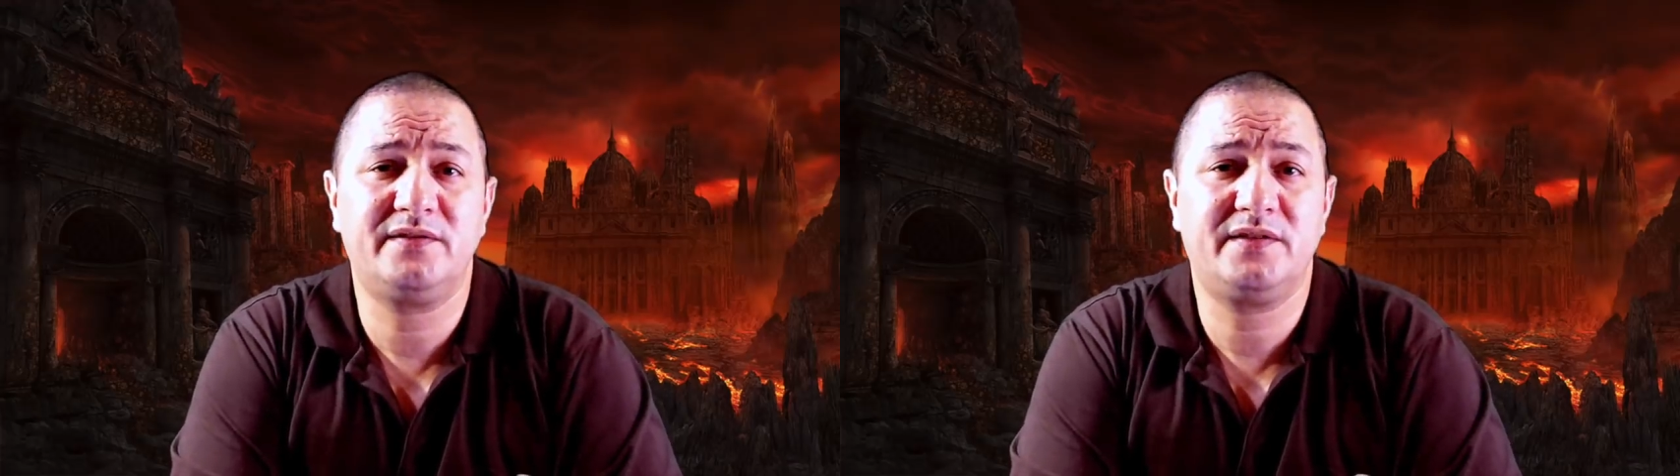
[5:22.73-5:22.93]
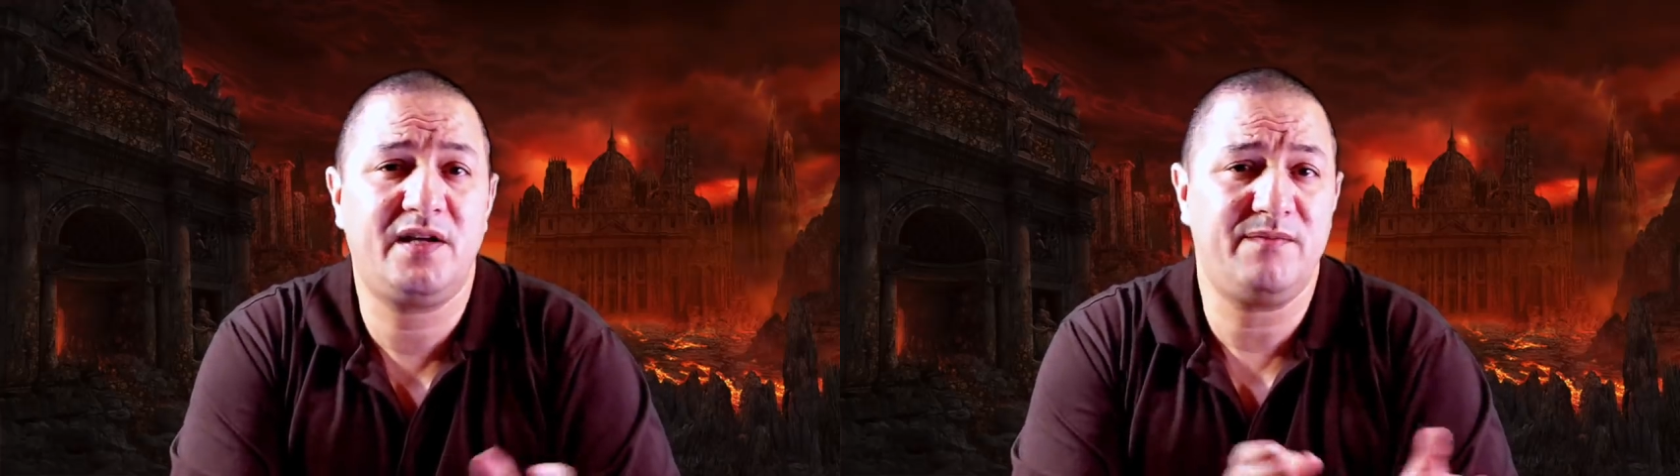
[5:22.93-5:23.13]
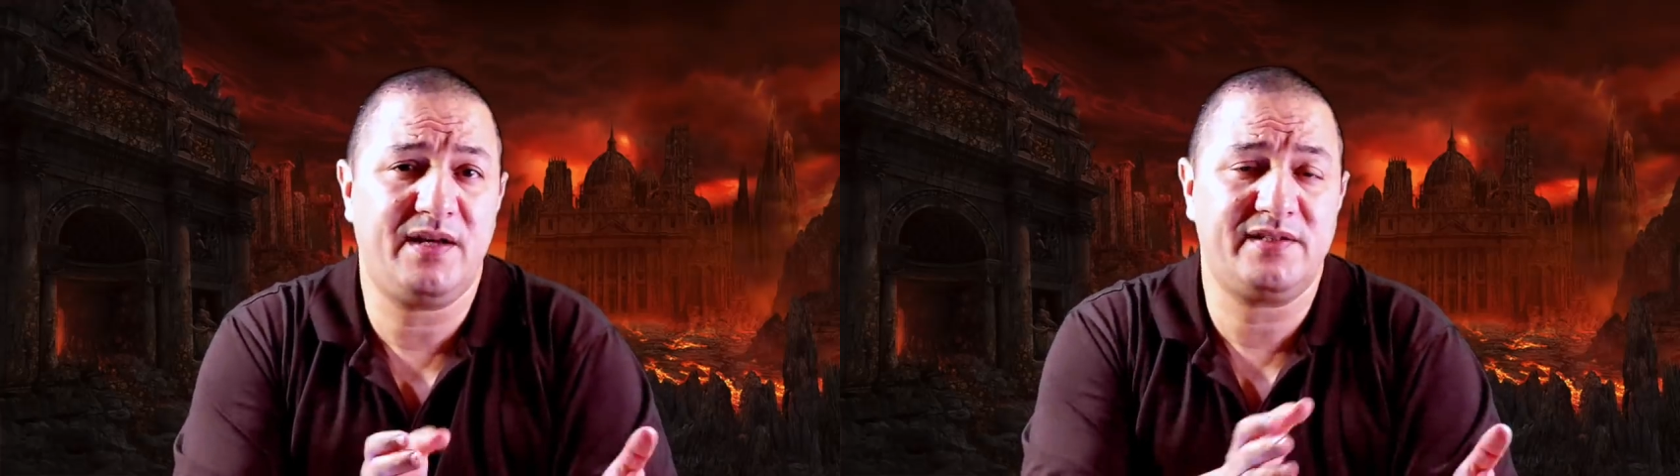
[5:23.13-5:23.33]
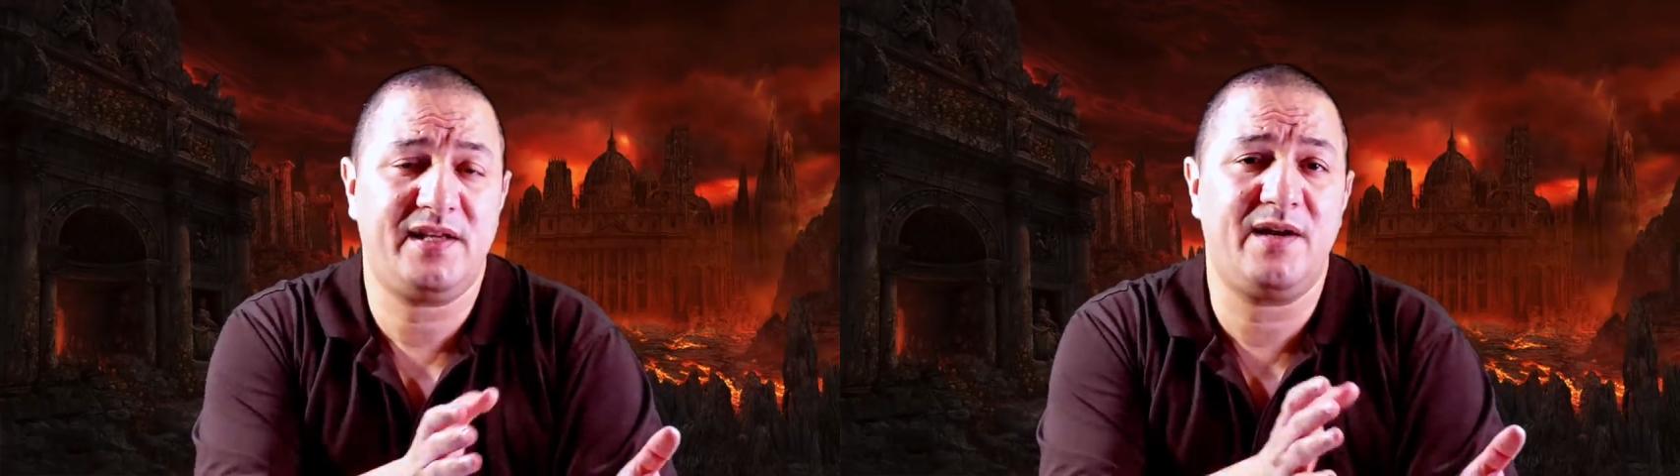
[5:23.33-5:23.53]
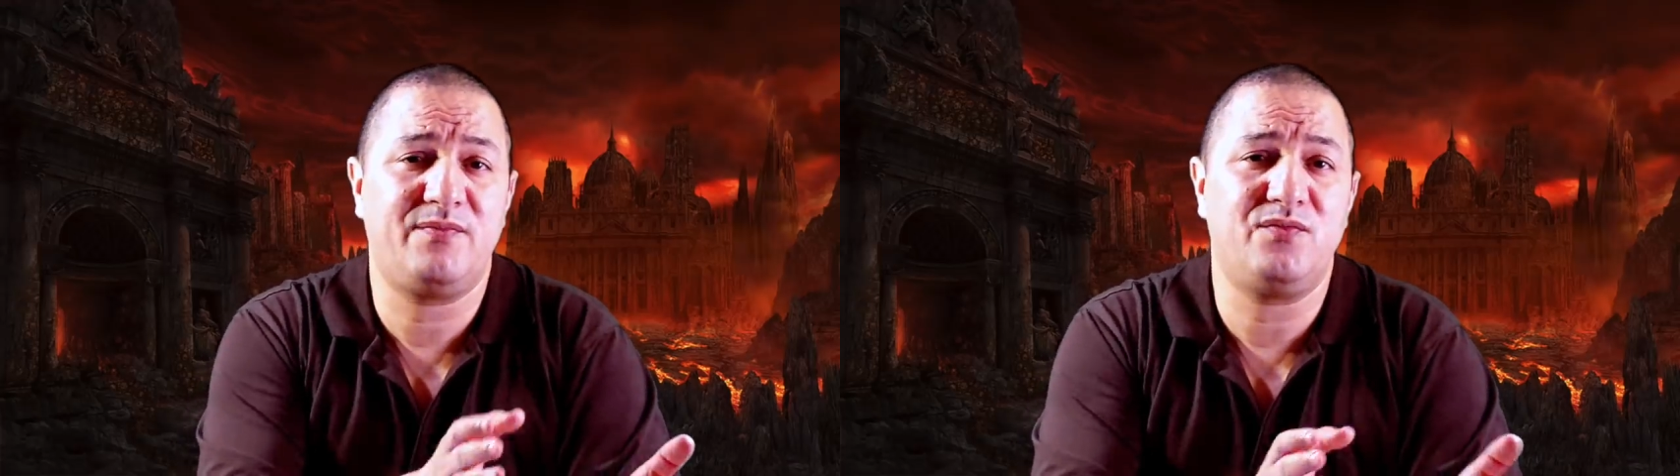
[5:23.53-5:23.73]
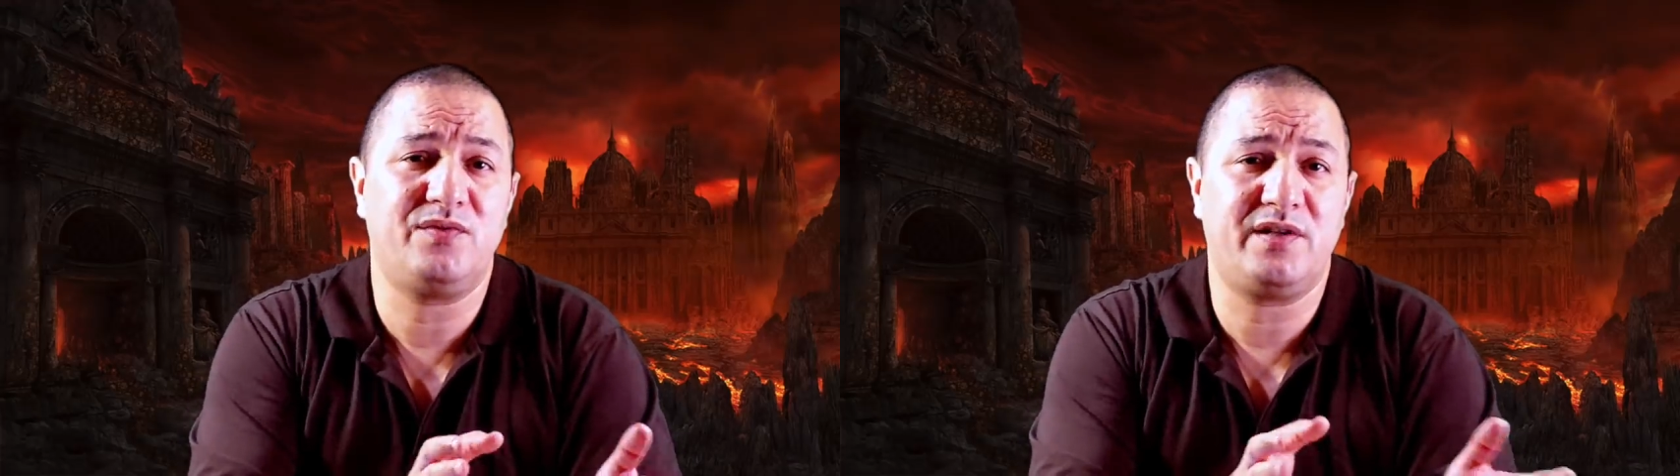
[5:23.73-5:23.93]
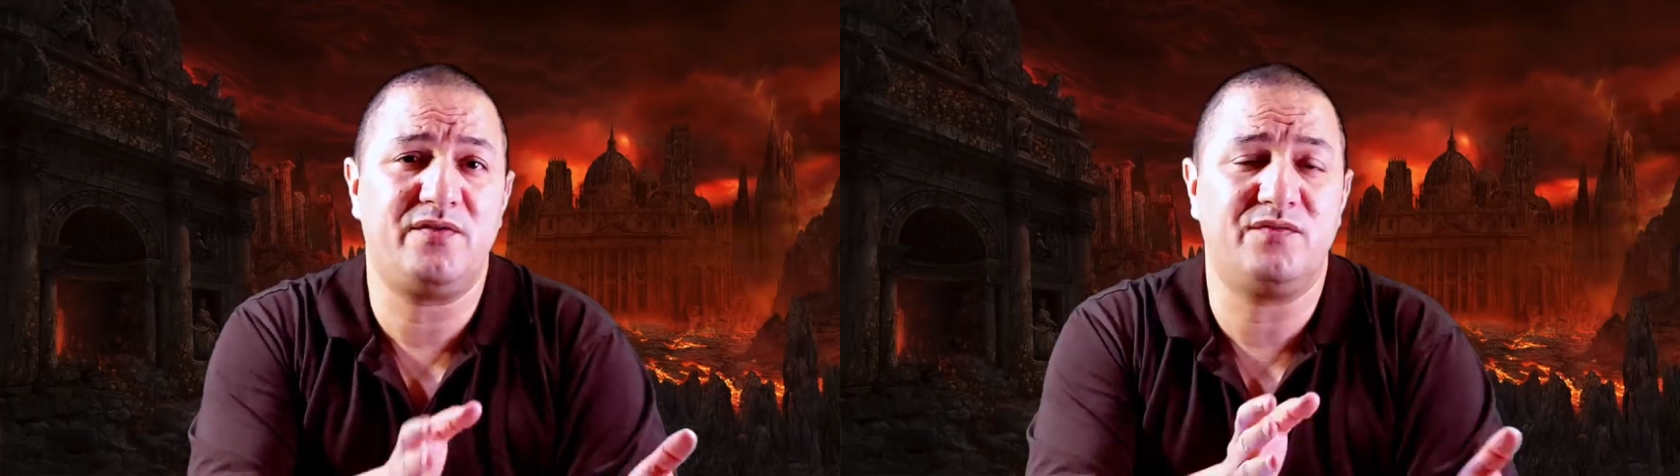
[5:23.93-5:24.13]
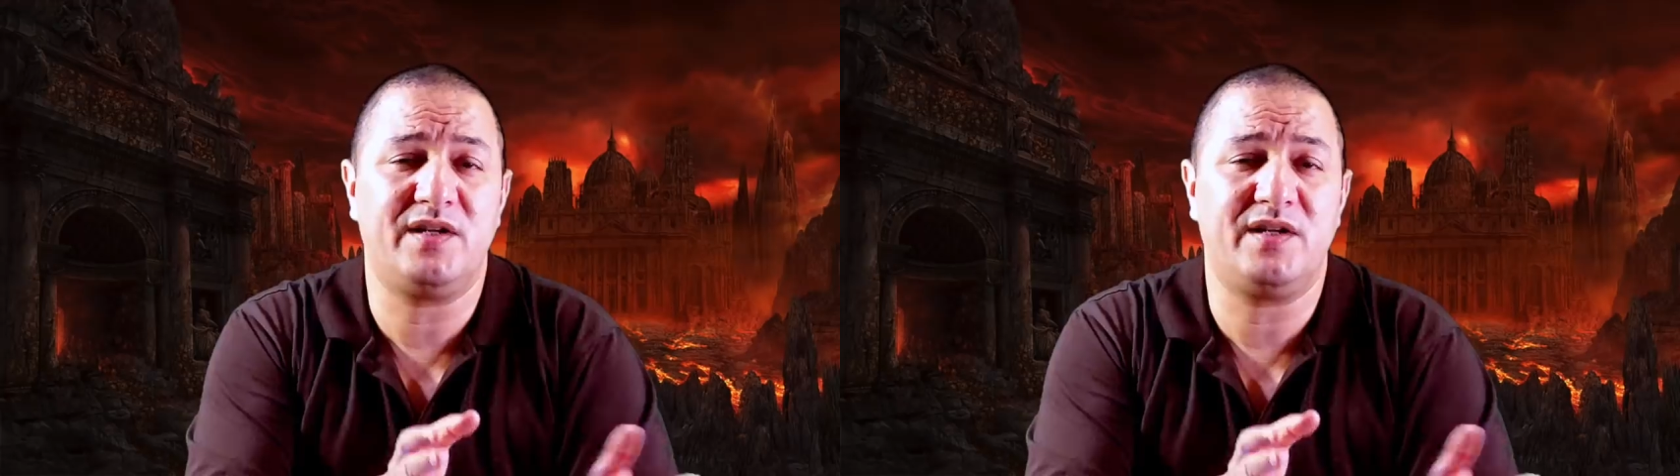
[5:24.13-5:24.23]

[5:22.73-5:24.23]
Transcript: كان مع صحابه كانوا